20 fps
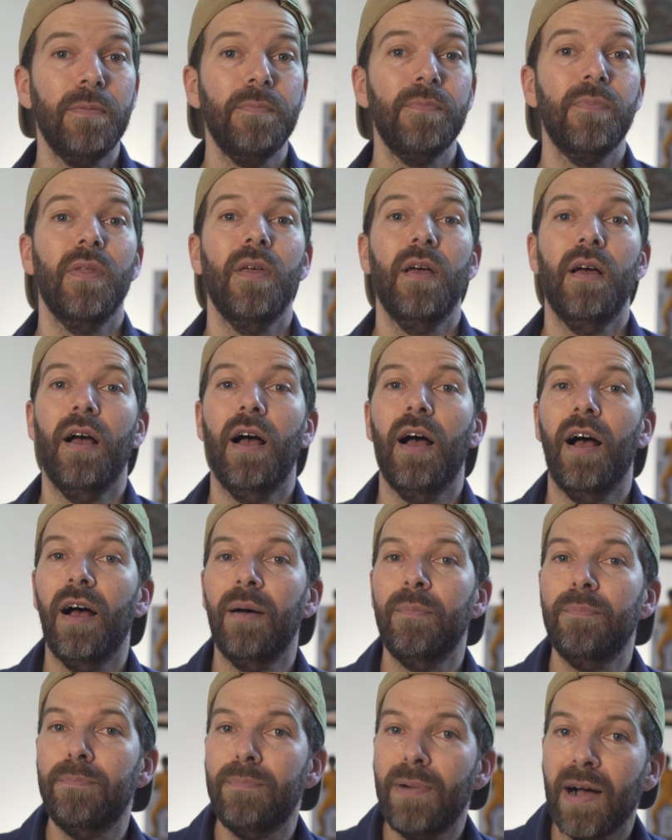Hein.
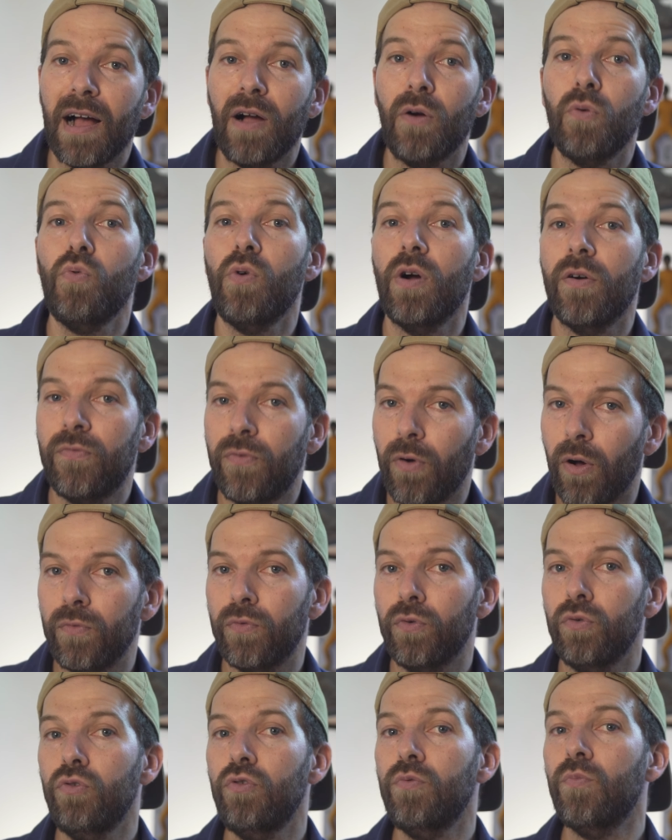À bas ou à fort
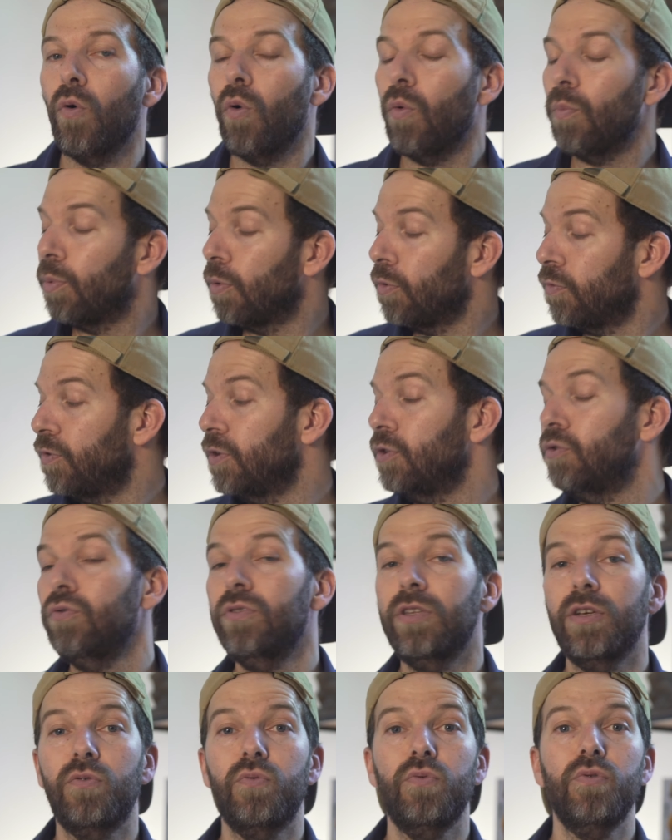volume, on profite
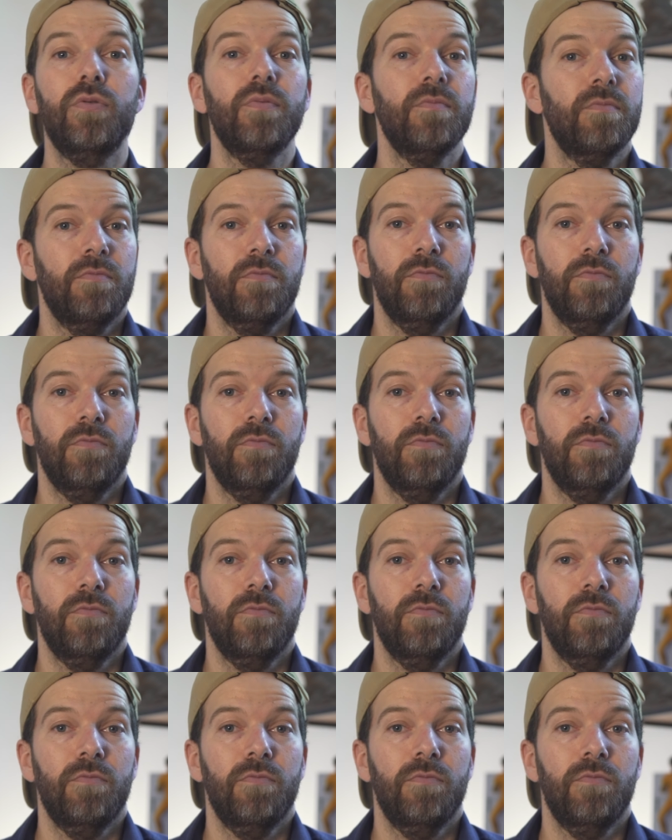d'une écoute